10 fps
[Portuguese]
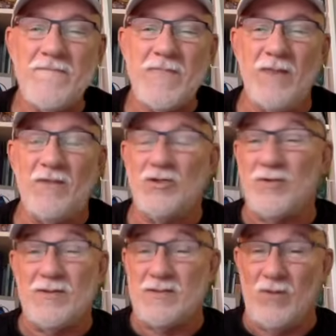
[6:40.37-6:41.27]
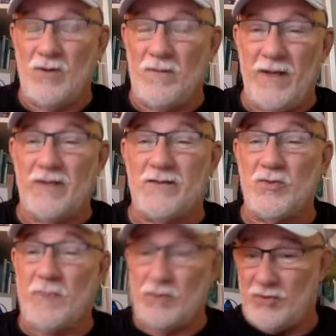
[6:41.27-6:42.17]
É uma destruição completa, e isso
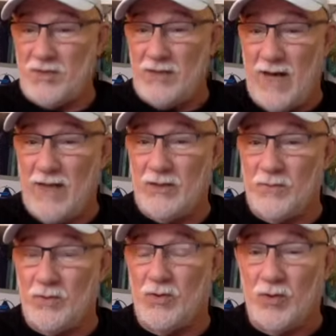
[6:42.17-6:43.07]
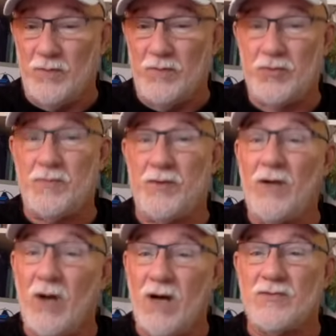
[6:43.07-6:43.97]
patrocinado por grupos
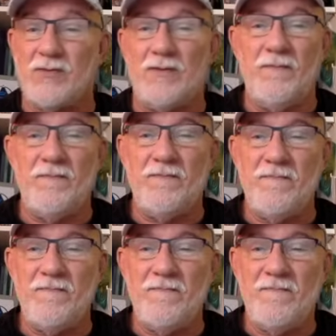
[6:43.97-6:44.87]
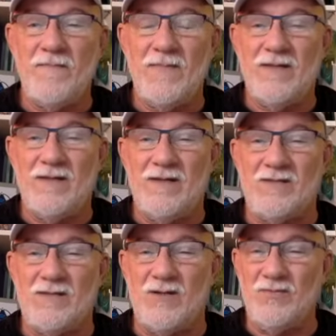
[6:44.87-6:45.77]
poderosos, que
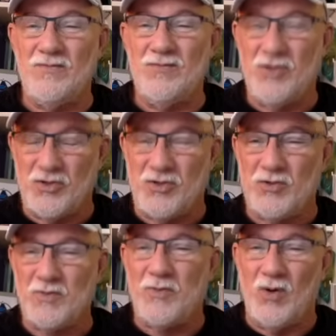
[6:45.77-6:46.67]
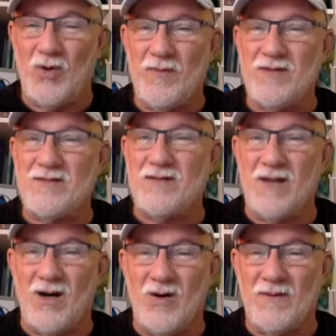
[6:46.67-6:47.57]
são dirigidos por homens sem
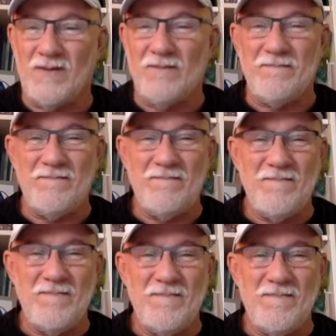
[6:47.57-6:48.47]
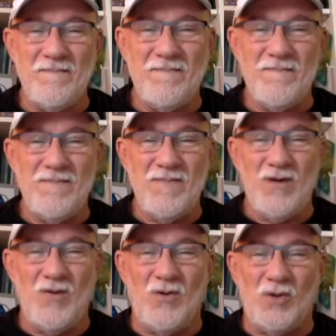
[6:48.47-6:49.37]
alma
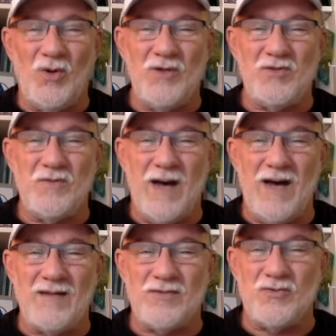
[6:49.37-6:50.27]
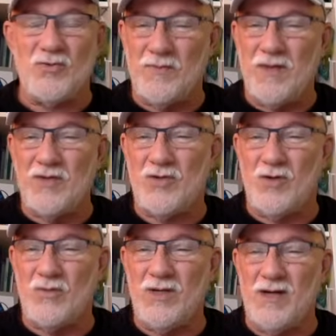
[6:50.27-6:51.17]
controle de massas, dos meios de
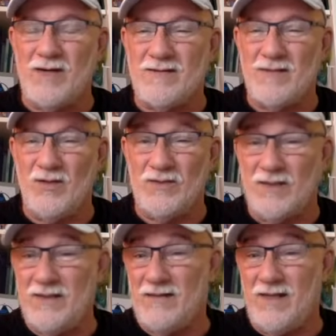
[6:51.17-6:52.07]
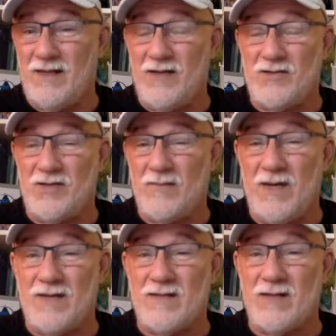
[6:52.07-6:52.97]
comunicação, tá aí a internet sendo
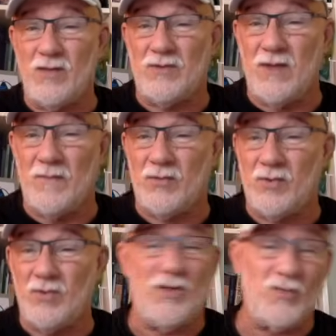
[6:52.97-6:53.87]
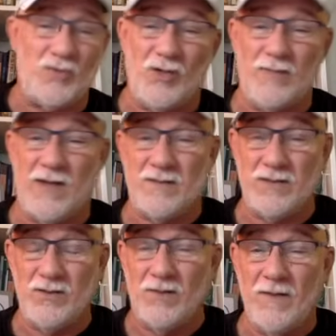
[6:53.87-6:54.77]
ameaçada o tempo todo, não só no
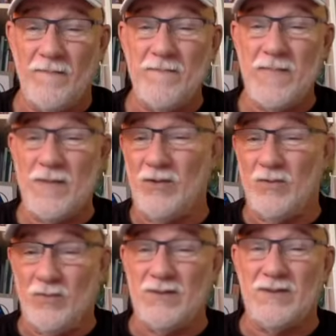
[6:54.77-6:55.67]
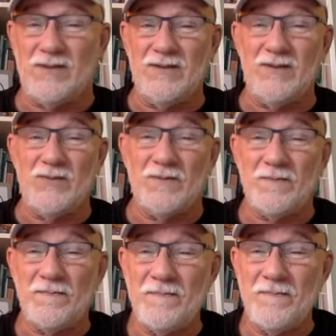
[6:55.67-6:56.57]
Brasil, mas no mundo inteiro.
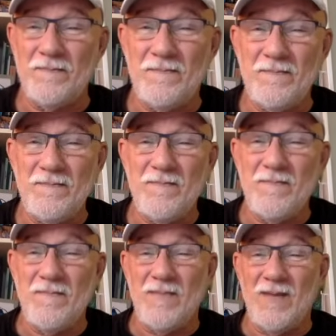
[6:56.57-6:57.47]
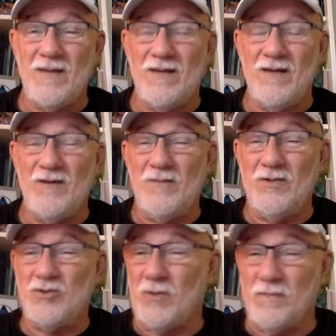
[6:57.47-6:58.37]
É uma
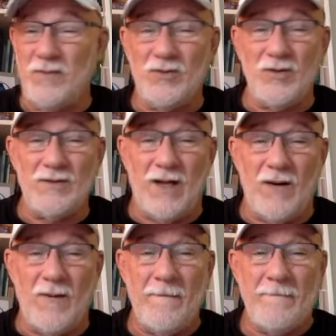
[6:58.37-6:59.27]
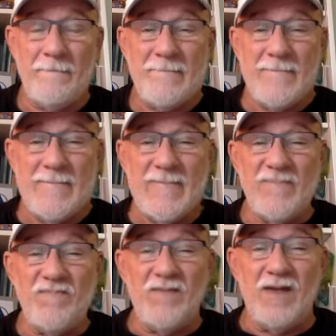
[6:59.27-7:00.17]
distopia total.
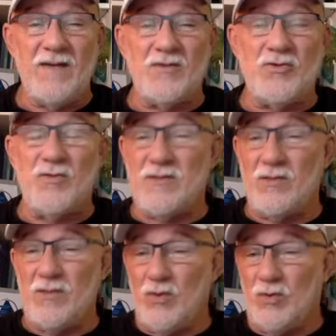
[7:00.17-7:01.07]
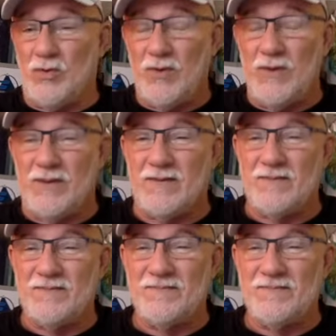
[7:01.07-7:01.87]
Essa destruição da cultura.